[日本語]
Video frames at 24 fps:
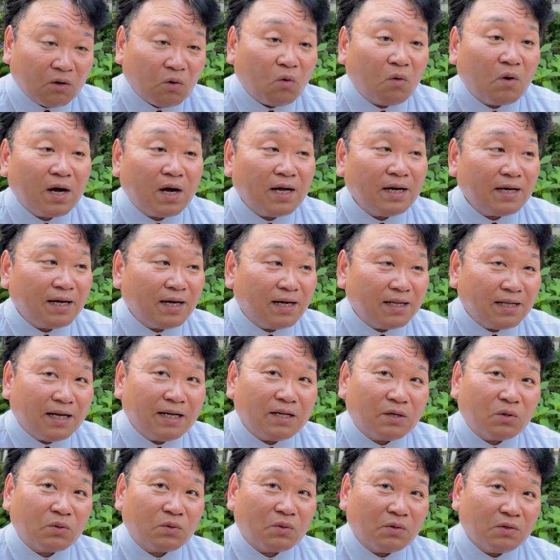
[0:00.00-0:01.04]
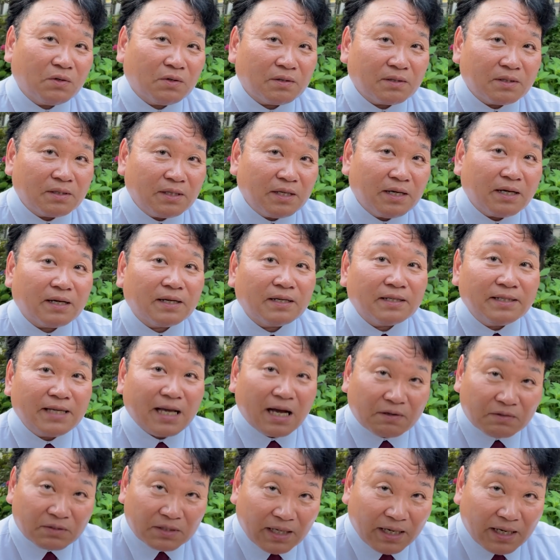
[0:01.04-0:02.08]
お金がないことによって
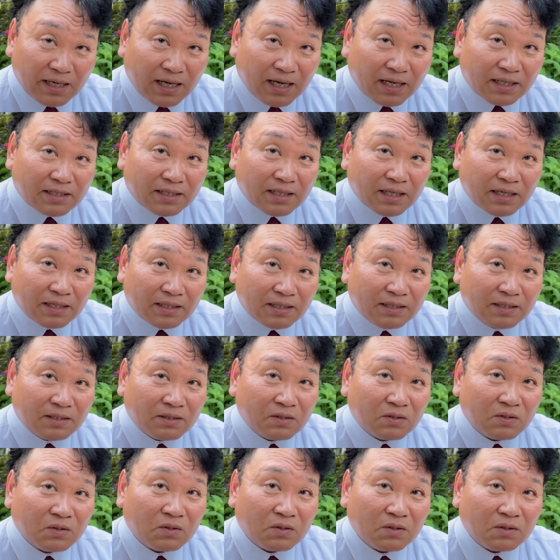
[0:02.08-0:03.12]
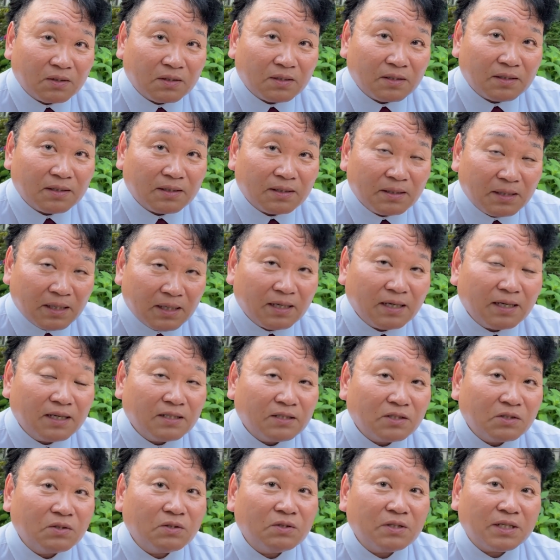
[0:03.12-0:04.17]
虐待があったりね
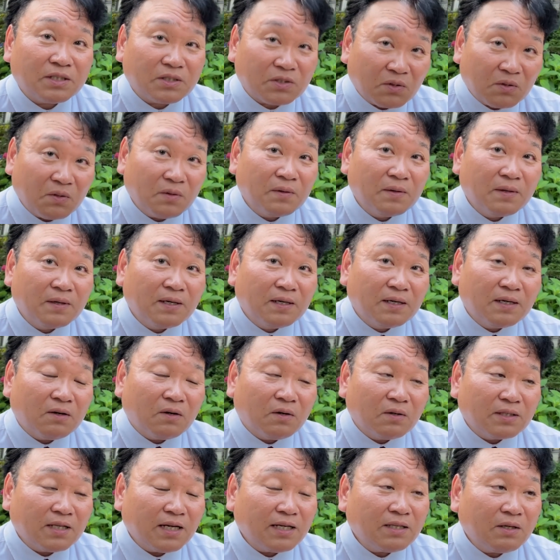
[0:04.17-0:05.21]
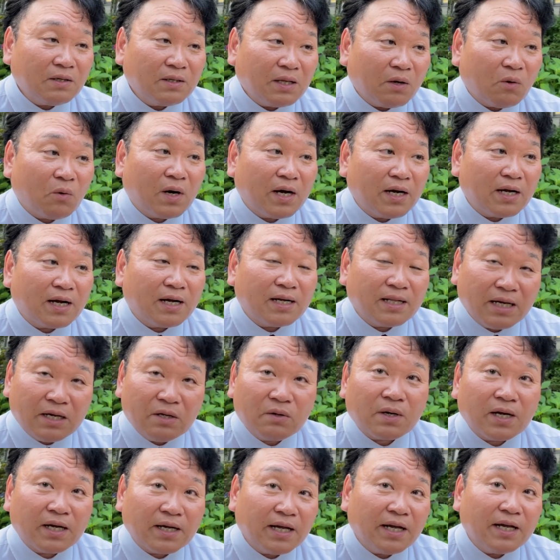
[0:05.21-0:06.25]
するでしょう大体ねお金がない
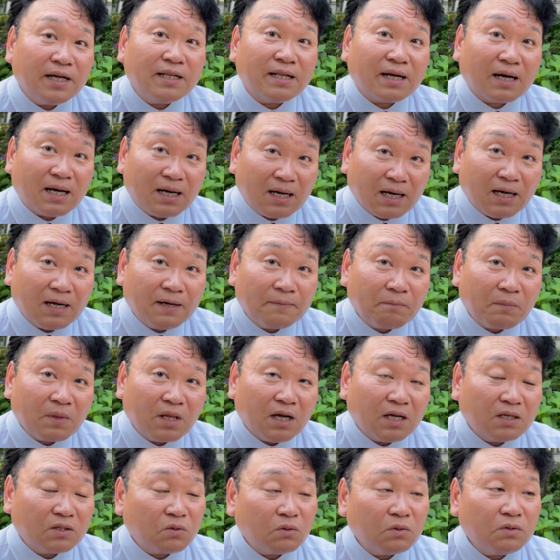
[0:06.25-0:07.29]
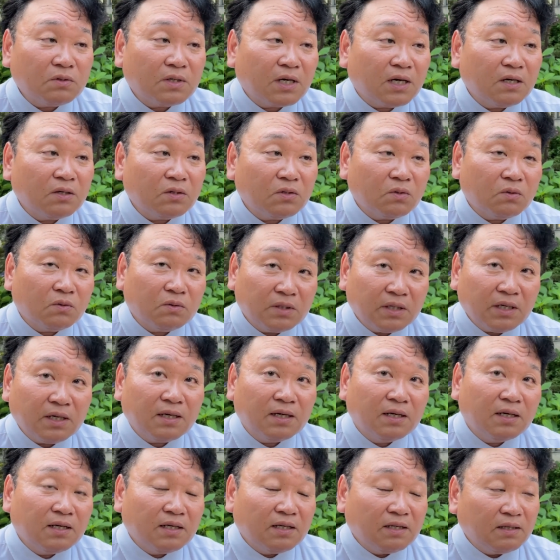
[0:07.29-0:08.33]
のが原因だからそういう環境をね
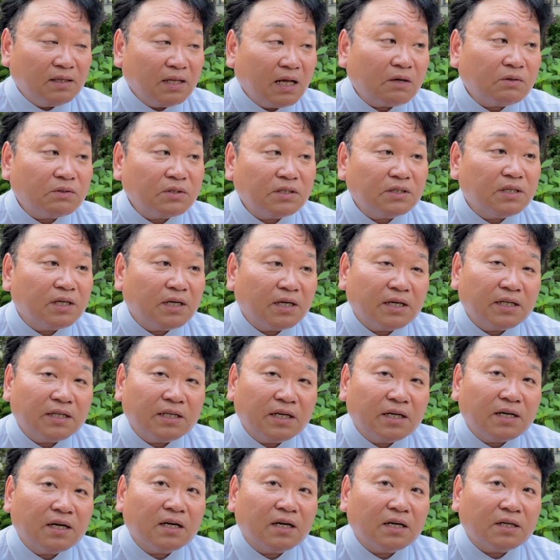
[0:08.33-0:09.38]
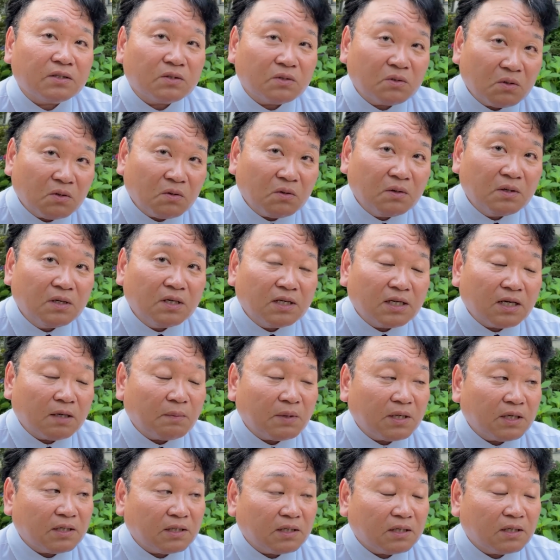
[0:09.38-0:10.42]
なくしてあげていかないとやっ
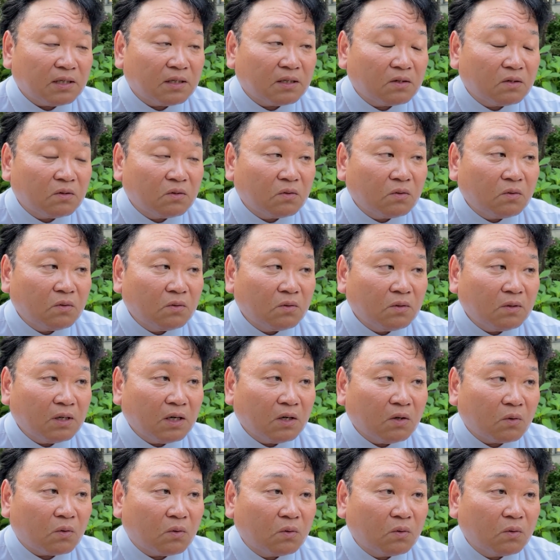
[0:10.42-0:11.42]
ぱりあの